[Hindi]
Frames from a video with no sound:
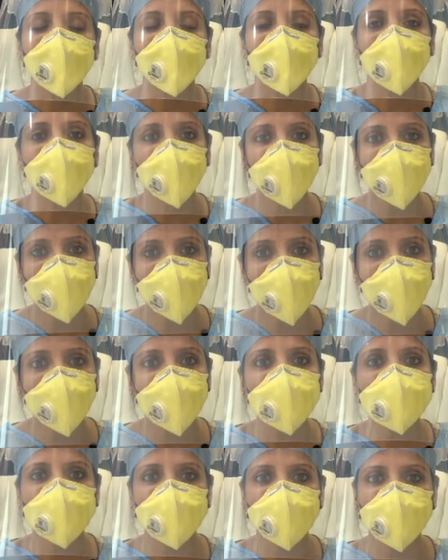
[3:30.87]
अल्कोहल
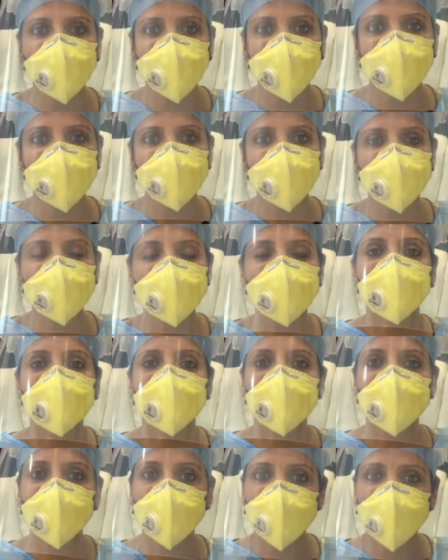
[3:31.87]
सैनिटाइज़र से
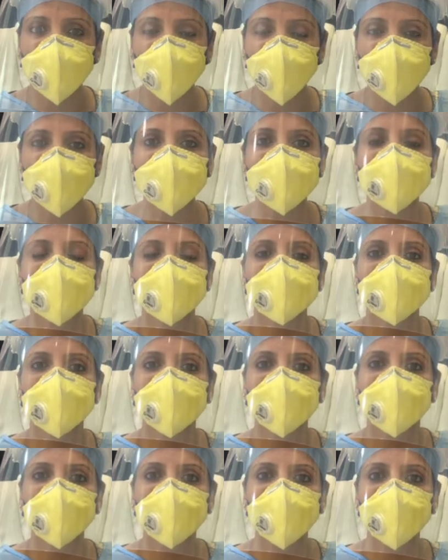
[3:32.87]
डोर नॉब्स से
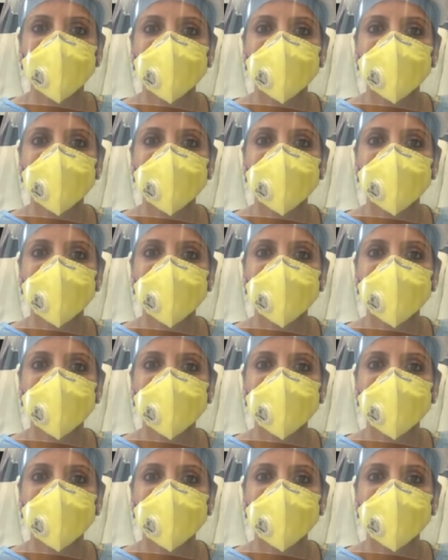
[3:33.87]
लेके